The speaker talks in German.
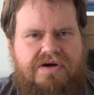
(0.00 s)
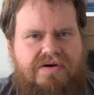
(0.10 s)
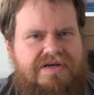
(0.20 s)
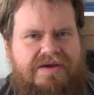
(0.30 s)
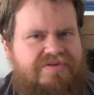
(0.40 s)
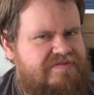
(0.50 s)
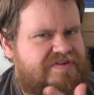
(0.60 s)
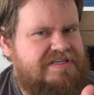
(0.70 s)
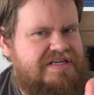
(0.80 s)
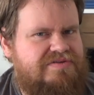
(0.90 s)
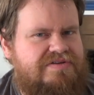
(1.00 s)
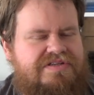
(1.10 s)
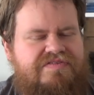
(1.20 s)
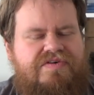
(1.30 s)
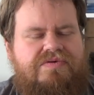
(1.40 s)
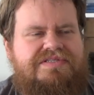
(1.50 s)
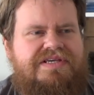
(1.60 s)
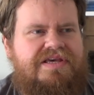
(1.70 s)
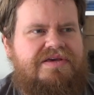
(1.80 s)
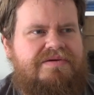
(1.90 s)
Und da gab es halt, wie gesagt, so eine
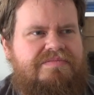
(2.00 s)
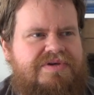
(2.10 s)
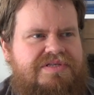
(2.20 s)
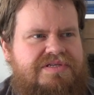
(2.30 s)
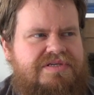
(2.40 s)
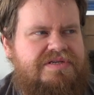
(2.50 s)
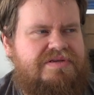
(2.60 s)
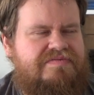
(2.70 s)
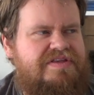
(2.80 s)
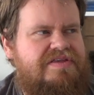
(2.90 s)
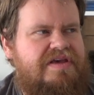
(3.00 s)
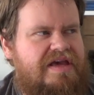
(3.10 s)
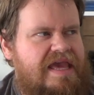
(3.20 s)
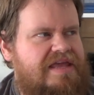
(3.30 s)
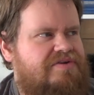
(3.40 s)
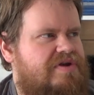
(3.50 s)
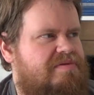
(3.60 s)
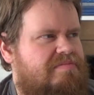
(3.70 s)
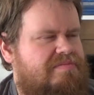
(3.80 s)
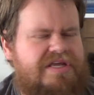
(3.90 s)
TV-Serie mit, wie hieß er,
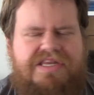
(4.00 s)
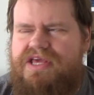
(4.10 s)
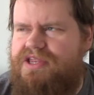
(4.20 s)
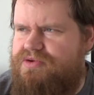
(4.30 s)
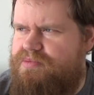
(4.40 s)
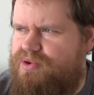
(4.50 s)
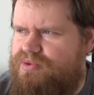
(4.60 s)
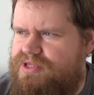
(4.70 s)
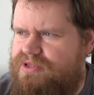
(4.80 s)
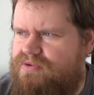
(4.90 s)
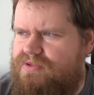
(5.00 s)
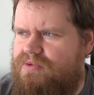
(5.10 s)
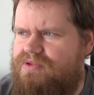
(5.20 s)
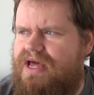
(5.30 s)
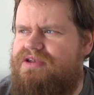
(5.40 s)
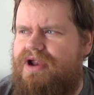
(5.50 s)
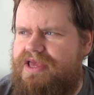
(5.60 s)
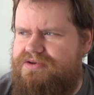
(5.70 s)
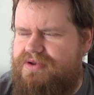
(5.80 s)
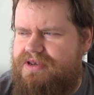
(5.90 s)
Adrian, nee, nicht Adrian Brody, irgendein anderer
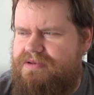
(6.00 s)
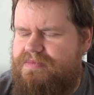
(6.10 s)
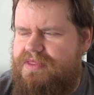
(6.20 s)
Adrian.